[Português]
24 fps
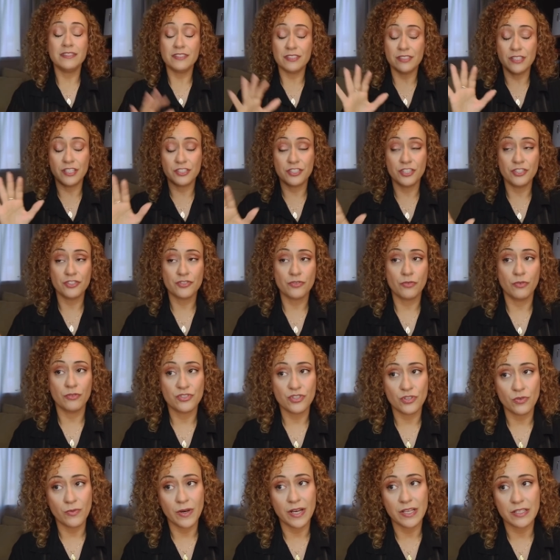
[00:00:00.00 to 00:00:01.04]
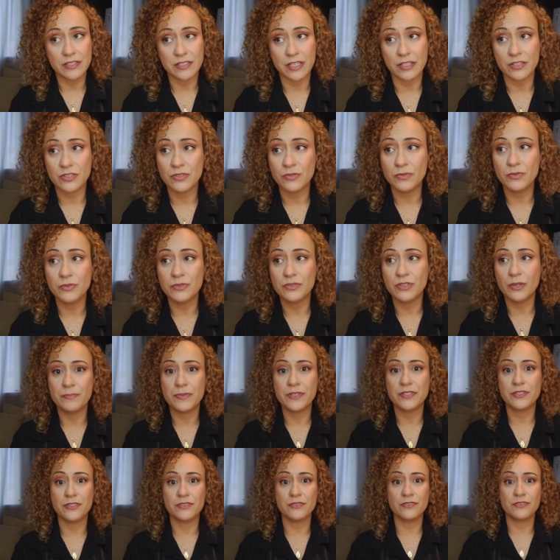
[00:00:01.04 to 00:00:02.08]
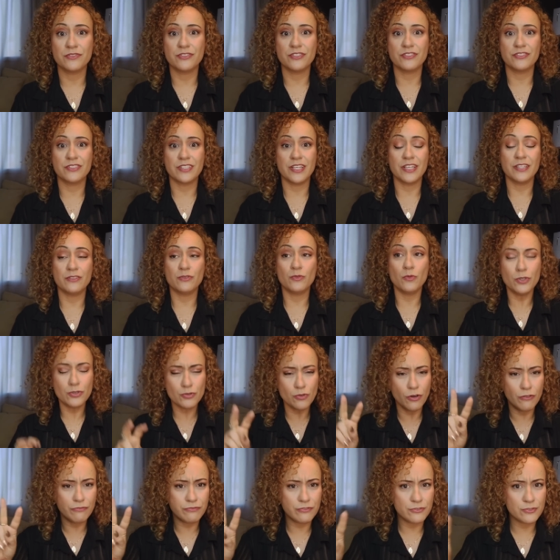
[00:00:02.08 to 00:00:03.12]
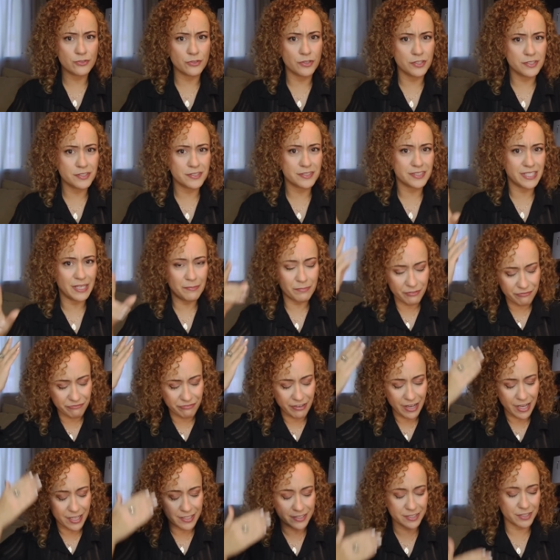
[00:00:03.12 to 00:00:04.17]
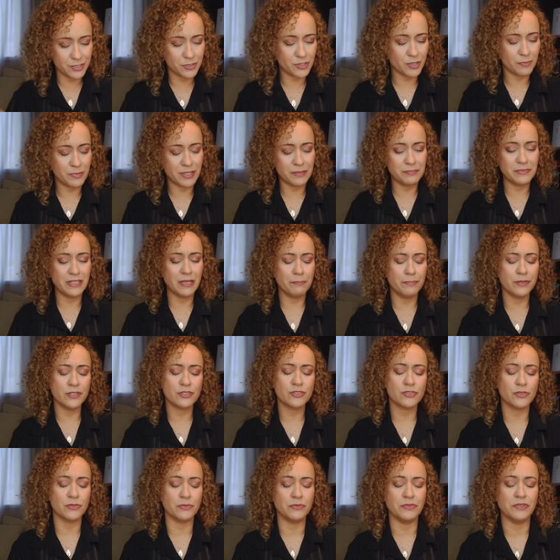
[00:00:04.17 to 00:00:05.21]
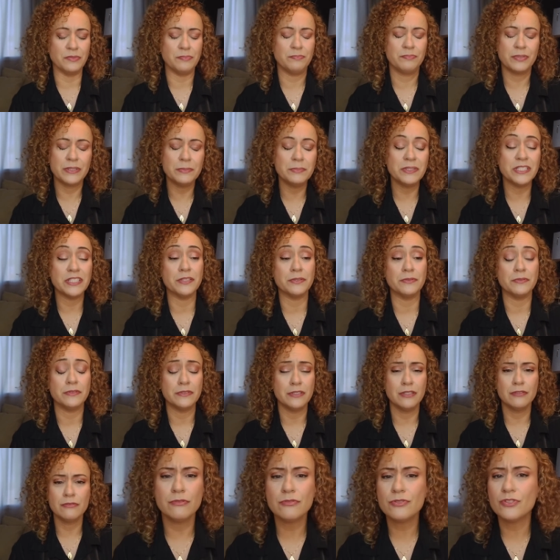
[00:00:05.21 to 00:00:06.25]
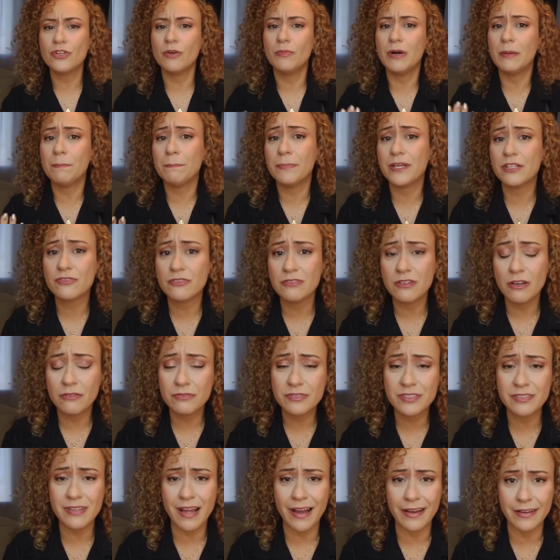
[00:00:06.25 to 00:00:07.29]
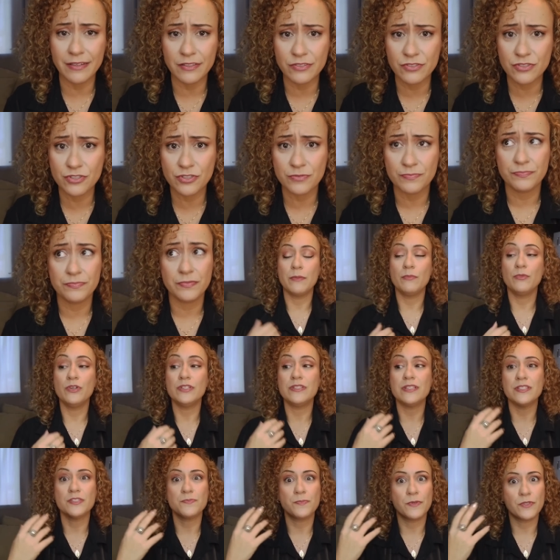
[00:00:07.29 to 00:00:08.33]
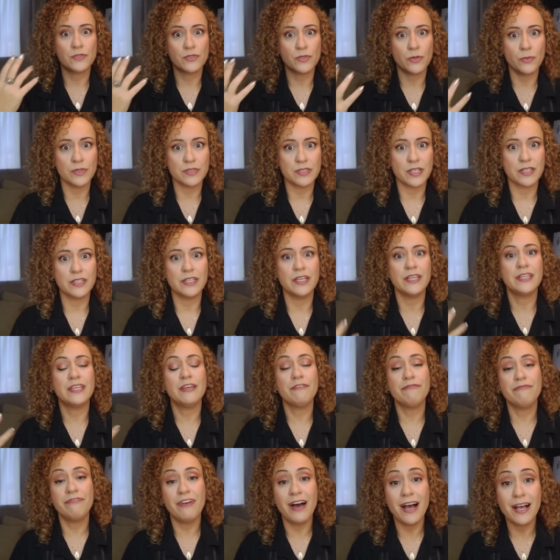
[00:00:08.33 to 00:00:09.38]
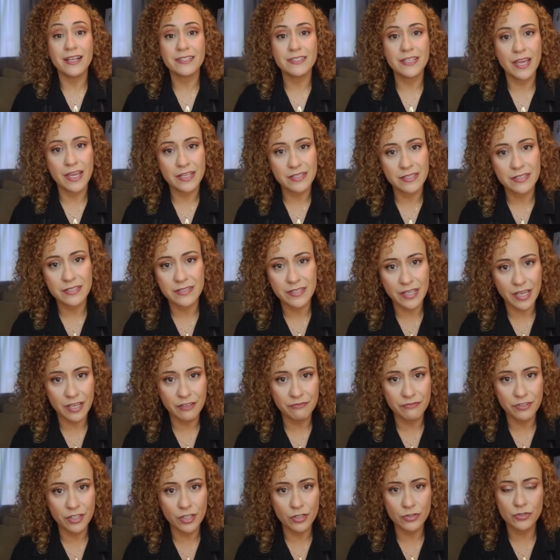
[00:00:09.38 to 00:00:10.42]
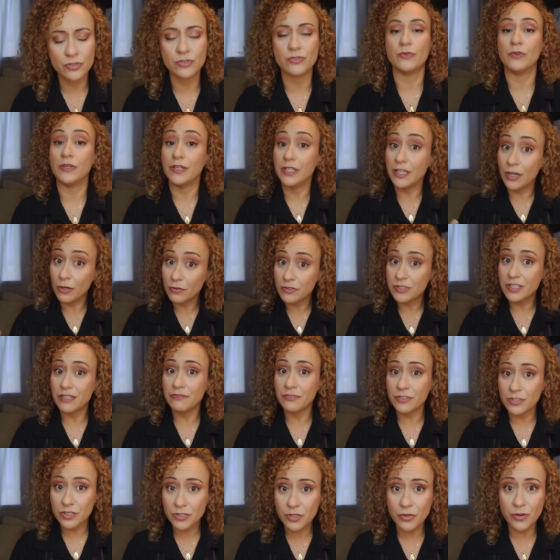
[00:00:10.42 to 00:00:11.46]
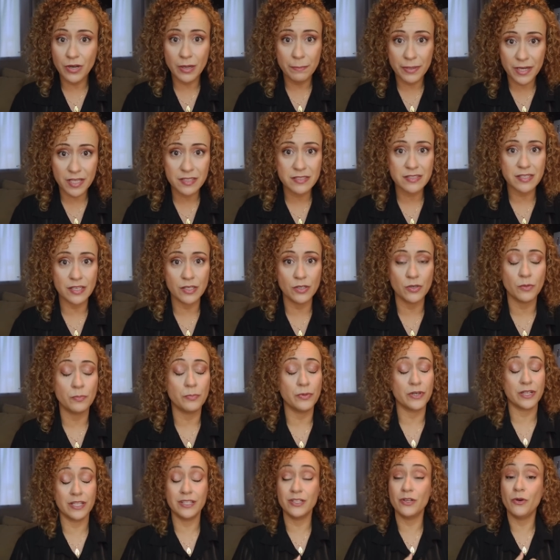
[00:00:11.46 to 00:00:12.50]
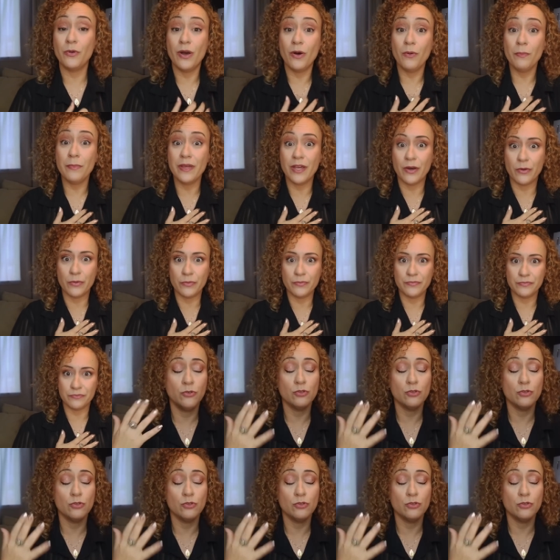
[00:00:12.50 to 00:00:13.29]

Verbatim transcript: Antes da gente continuar esse assunto, eu preciso dizer duas confusões que sempre fazem sobre a minha pessoa. Primeiro, eu não sou uma personal stylist. Tem muitas pessoas aqui que fazem esse serviço e é um serviço que eu aprecio, porém não é o meu.